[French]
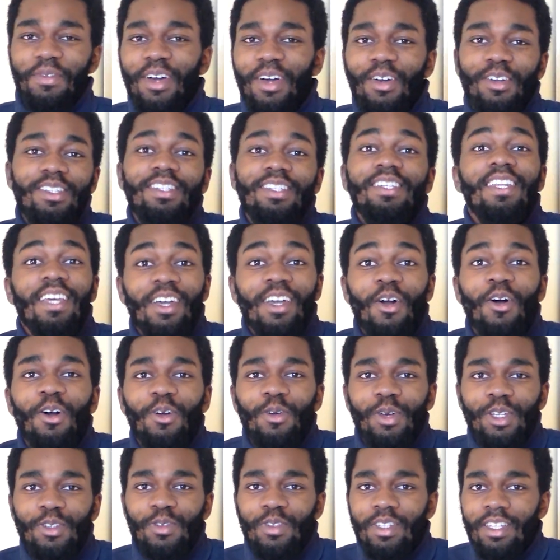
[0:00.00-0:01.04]
enfin quand il est grand,
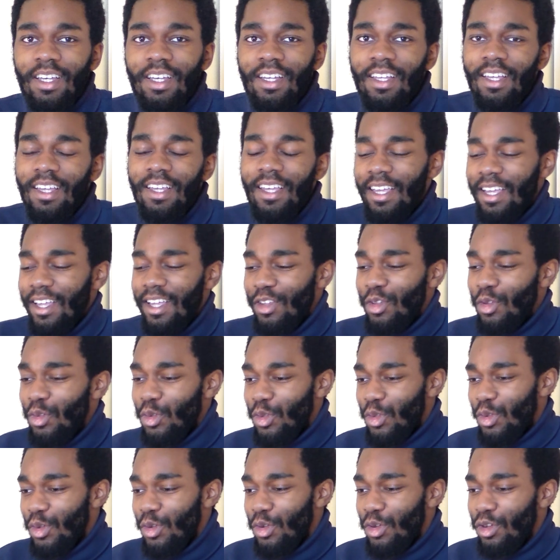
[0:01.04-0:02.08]
quoi, je veux dire.
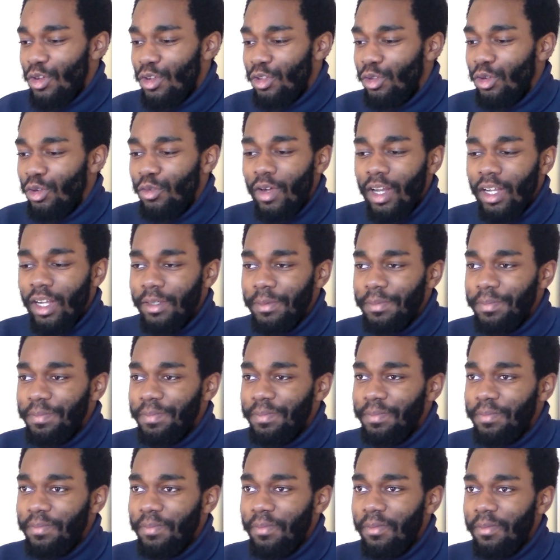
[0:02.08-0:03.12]
Donc, donc voilà.
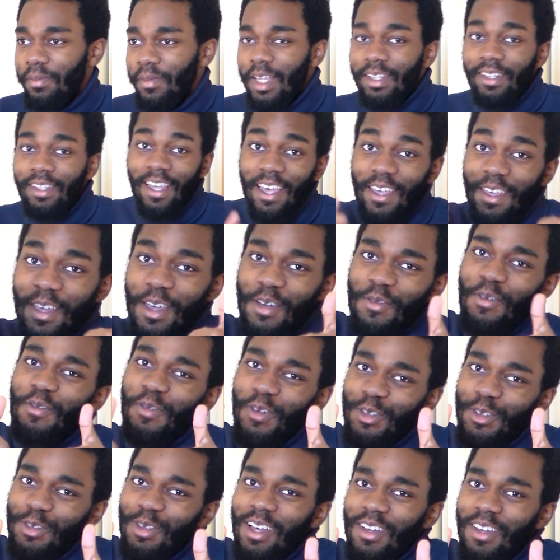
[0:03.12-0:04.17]
Travaillez vos
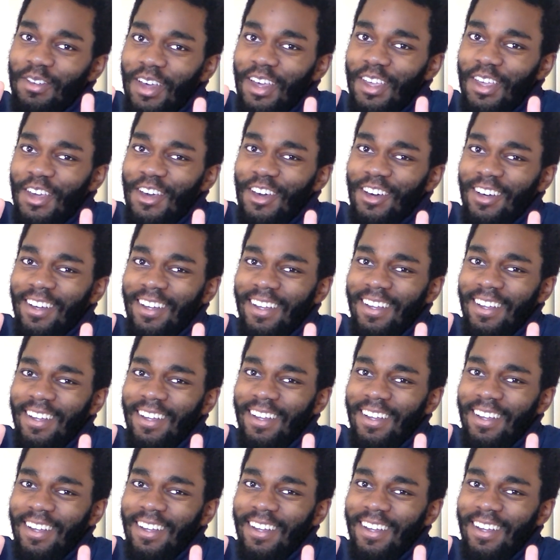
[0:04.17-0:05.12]
fonctions inférieures ouais